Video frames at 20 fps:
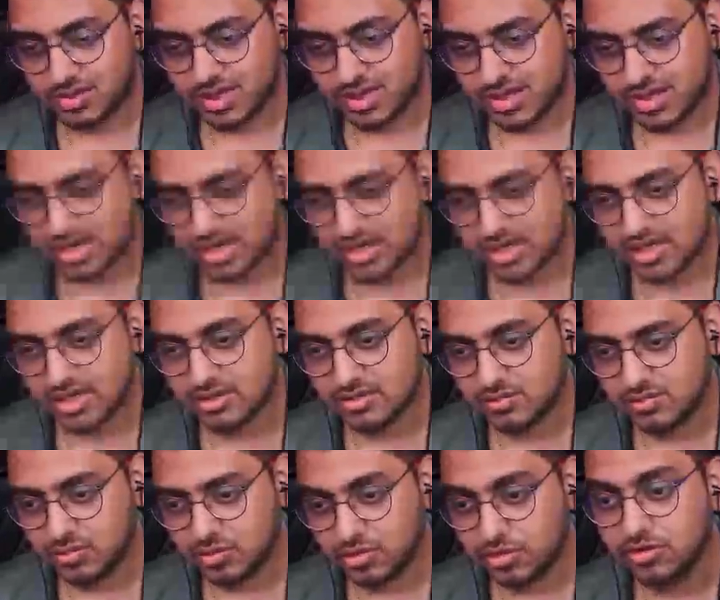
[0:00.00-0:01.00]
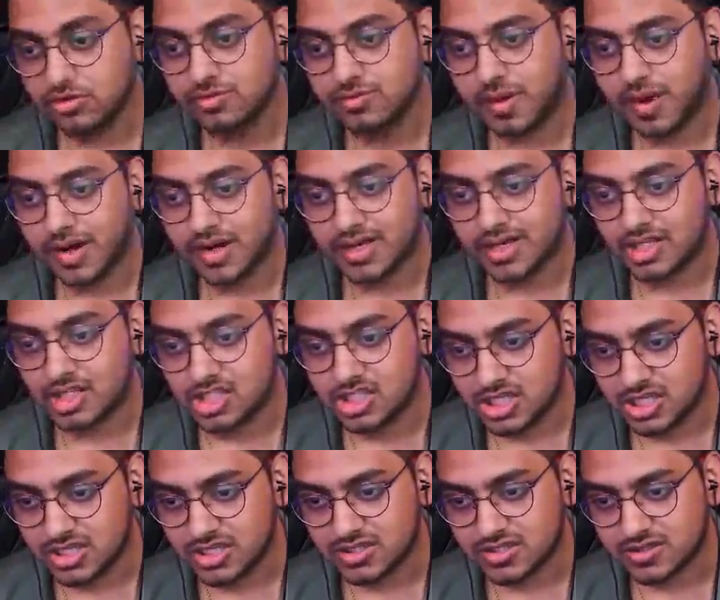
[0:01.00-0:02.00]
लगाई कि मुंह मांगी
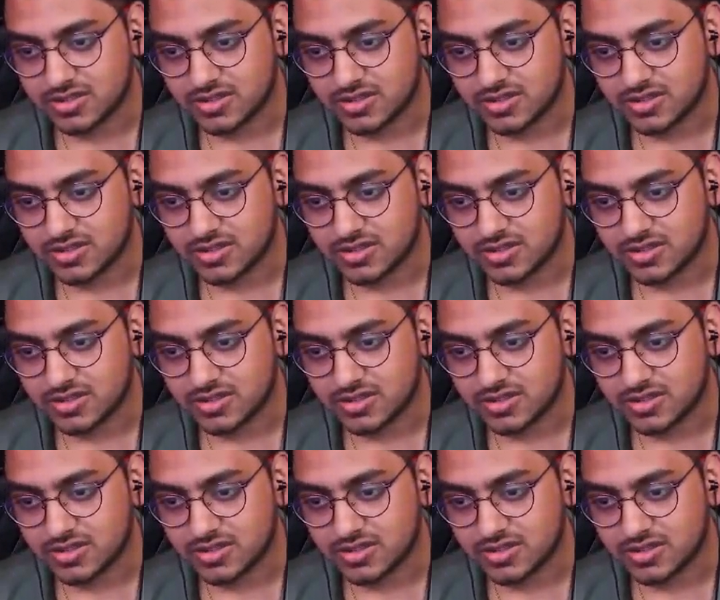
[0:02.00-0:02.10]
चीज